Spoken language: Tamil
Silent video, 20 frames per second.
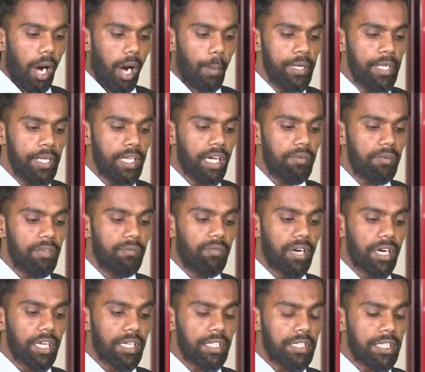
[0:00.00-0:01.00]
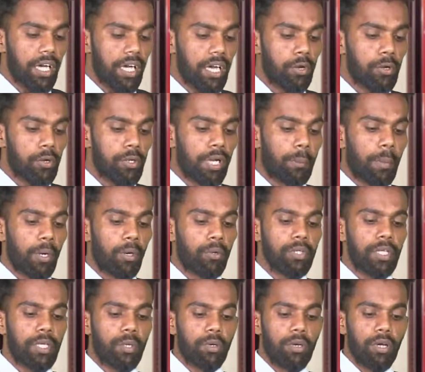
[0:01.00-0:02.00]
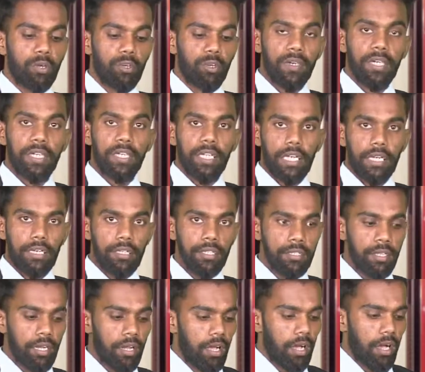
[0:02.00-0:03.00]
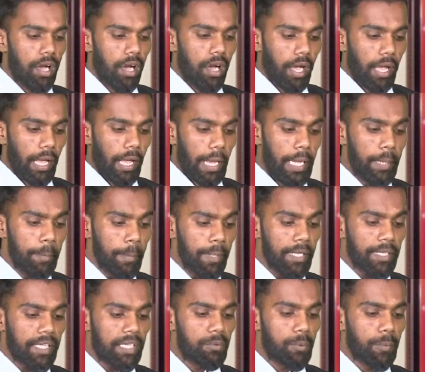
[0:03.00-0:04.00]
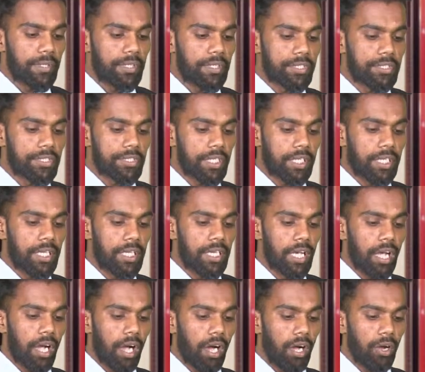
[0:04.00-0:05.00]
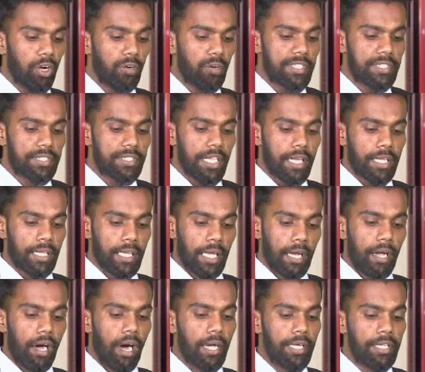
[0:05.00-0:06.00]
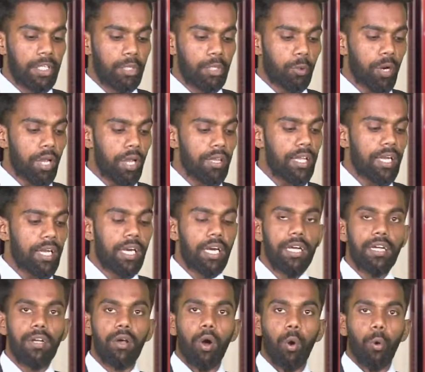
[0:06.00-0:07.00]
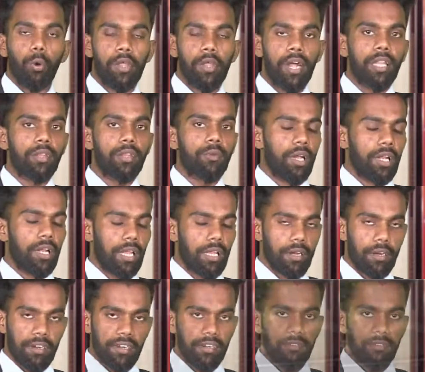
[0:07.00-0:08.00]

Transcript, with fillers: அமெரிக்காவின் வடக்கு கரலோனா பகுதியில் உள்ள ஒரு வீட்டில் ஏற்பட்ட தீ விபத்தில் சிக்கி ஹாங்கோவை சேர்ந்த ஐந்து குழந்தைகள் உயிரிழந்துள்ளனர்